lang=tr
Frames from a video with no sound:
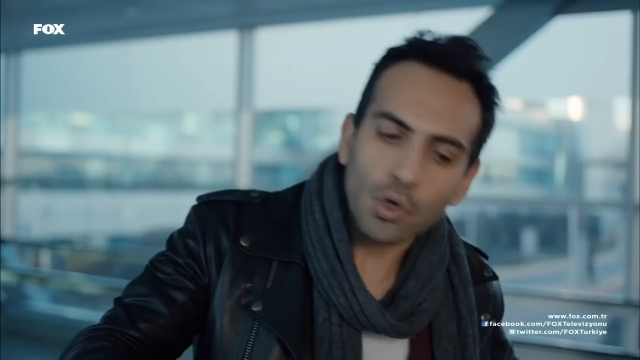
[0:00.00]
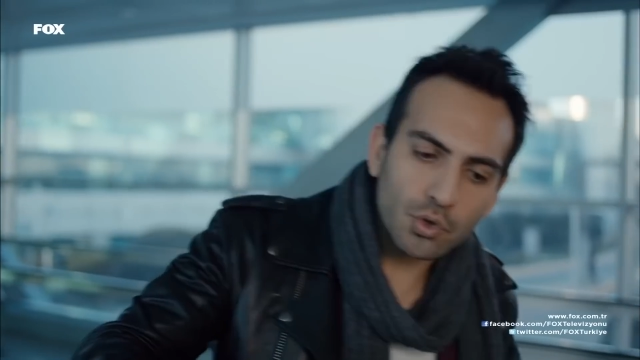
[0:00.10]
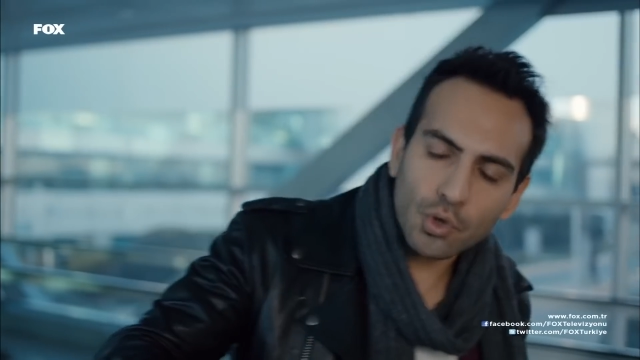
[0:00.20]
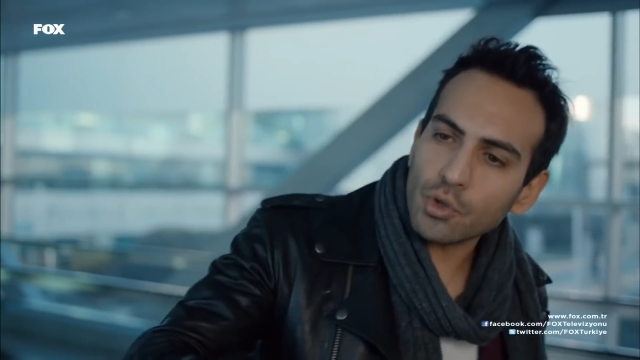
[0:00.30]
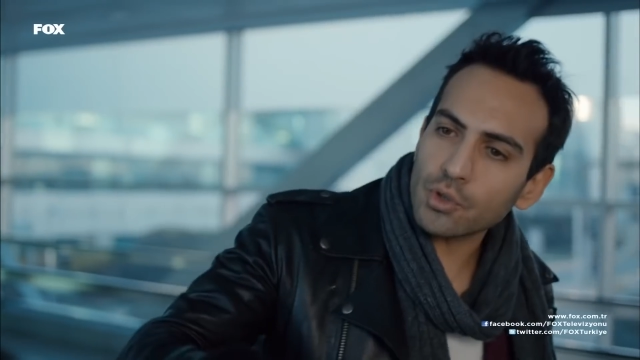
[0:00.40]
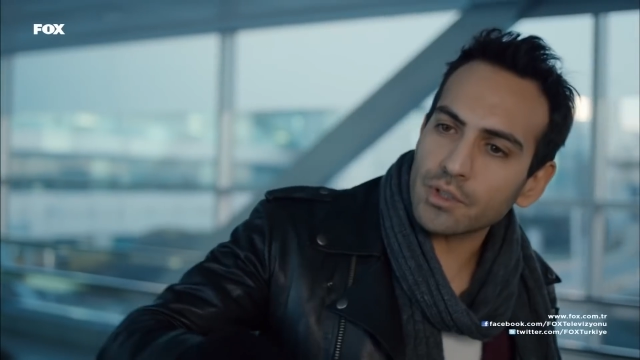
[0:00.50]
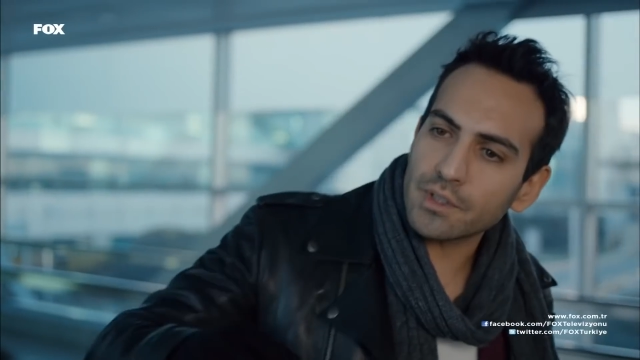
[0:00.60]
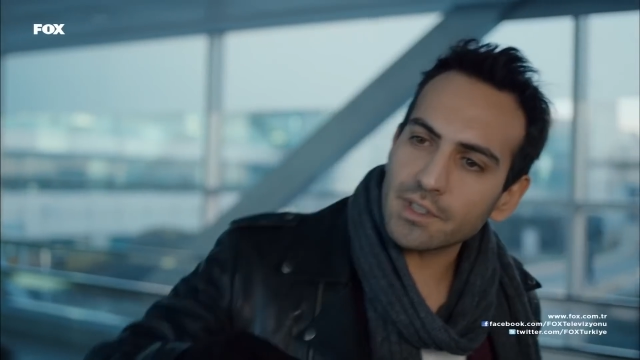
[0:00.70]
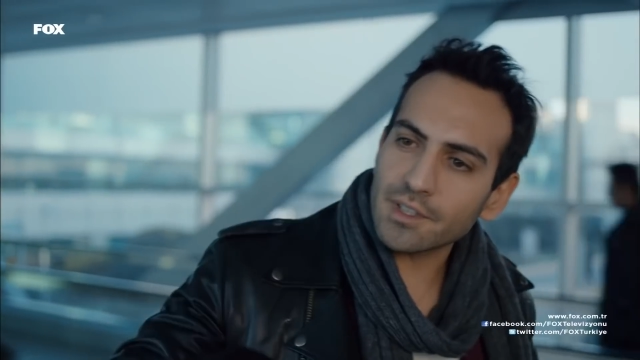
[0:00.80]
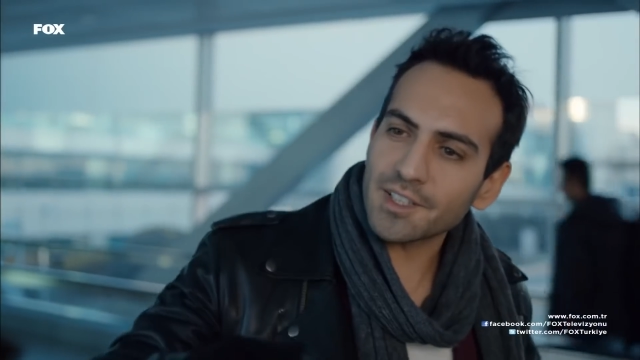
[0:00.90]
yok yok
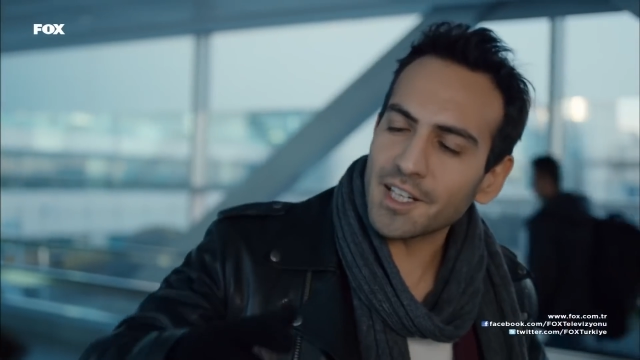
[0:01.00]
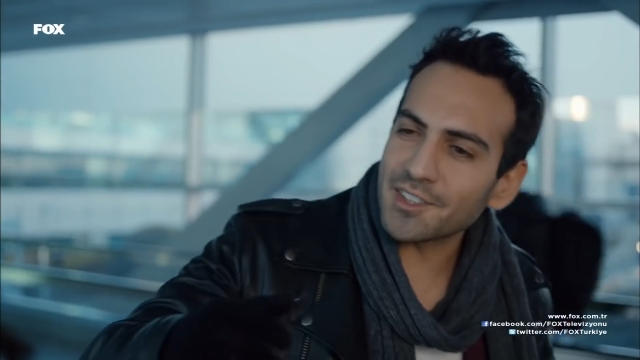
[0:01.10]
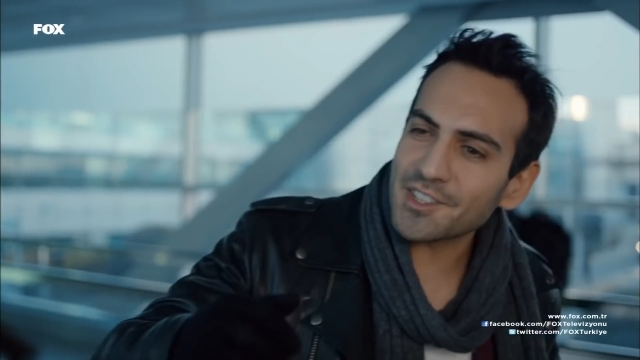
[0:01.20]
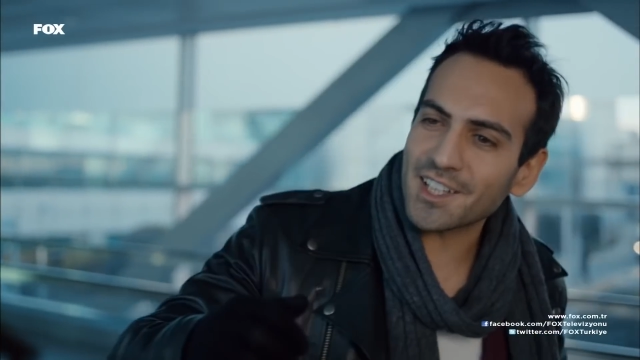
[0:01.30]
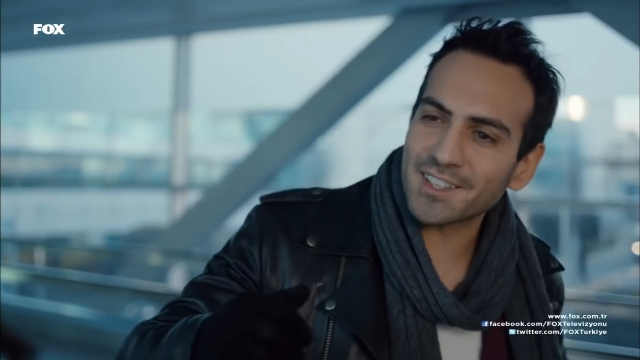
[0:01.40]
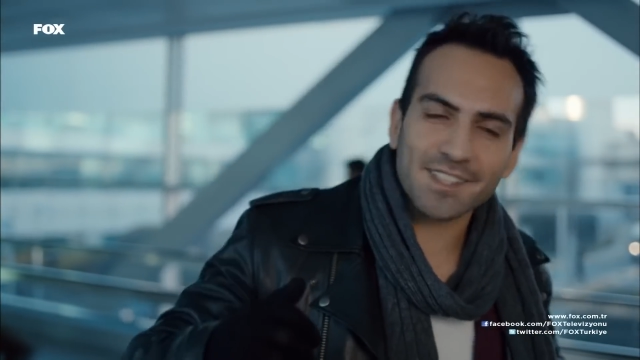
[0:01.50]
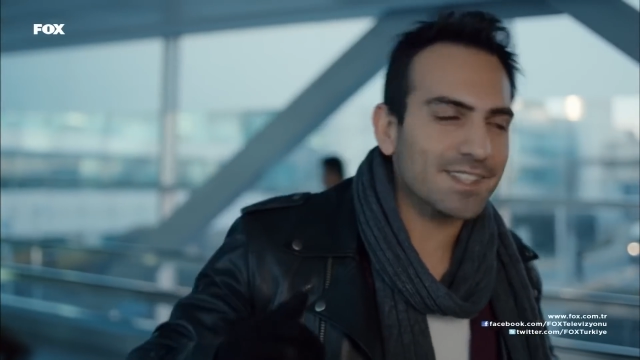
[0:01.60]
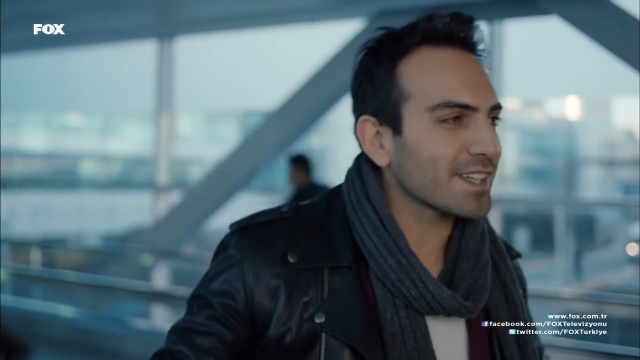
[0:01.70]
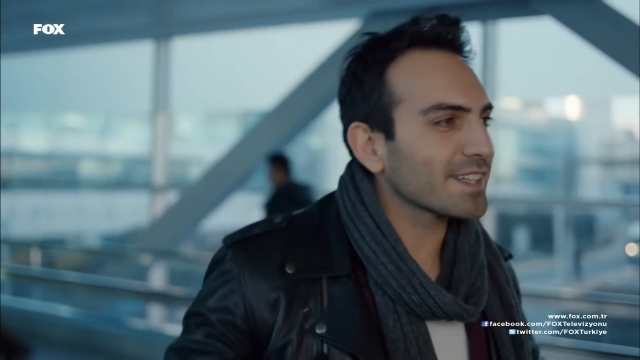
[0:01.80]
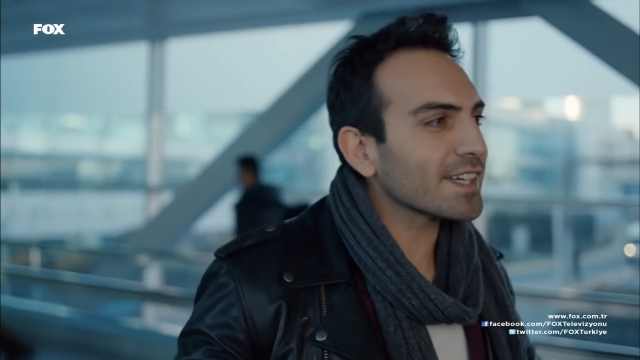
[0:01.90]
ee, yanlış anladın sen.